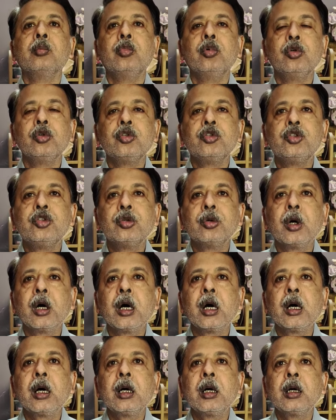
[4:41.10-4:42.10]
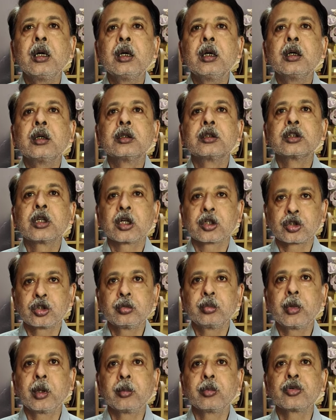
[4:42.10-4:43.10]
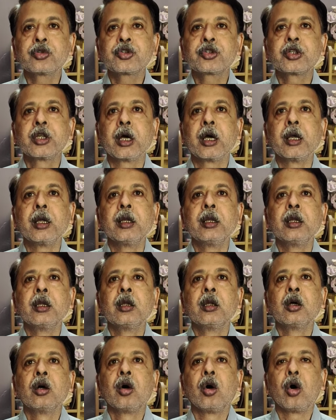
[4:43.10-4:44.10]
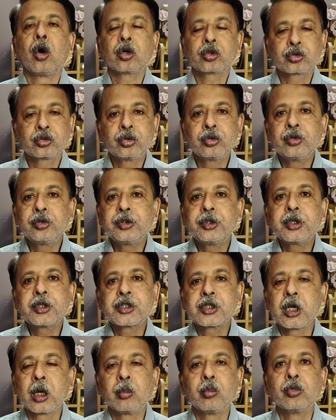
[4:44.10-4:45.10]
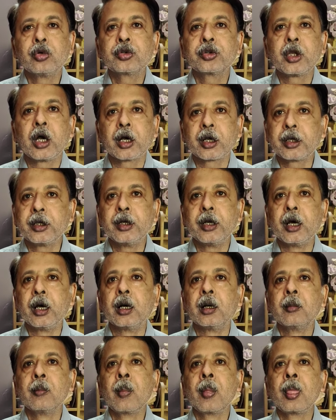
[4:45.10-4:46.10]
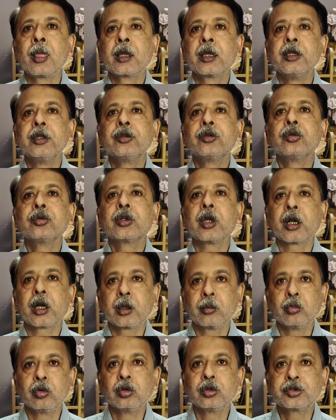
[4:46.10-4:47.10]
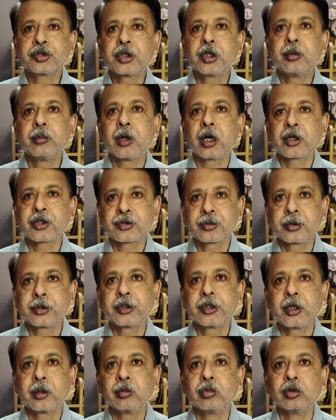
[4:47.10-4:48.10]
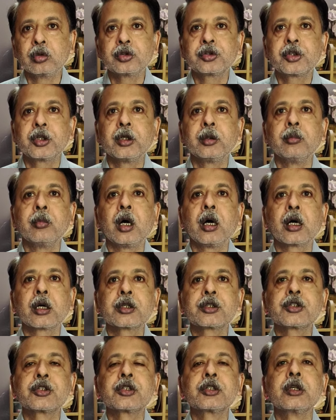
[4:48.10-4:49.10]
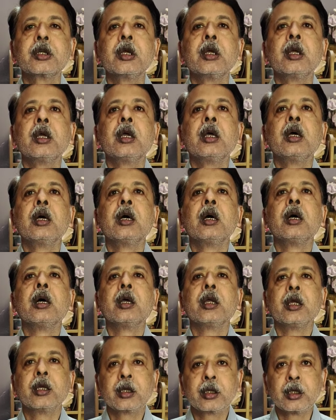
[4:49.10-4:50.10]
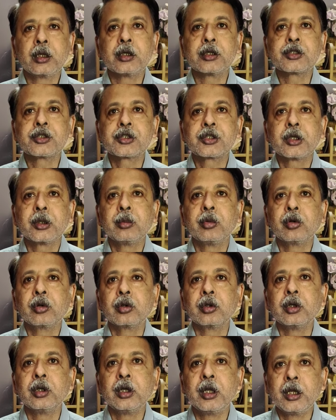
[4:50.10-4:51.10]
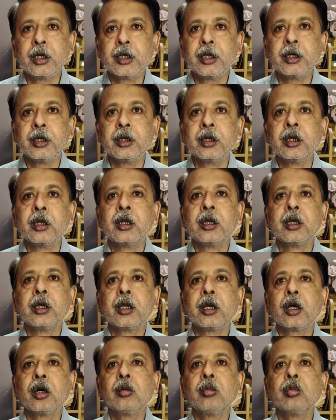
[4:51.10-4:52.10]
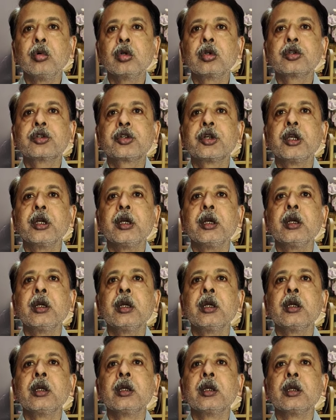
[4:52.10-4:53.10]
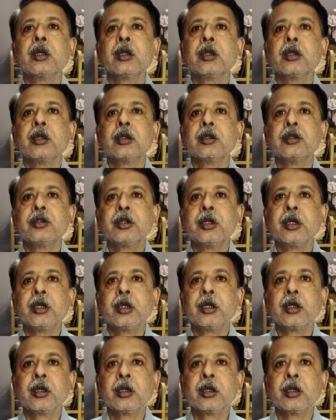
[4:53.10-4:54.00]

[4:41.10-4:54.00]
বুর্জুয়া শাসন ব্যবস্থায় অর্থনৈতিক সাম্য থাকে না কিন্তু তারা বলছেন মার্ক্সবাদীরা বলছেন মার্ক্স এঙ্গেলস এবং লেলিন এরাও বলছেন যে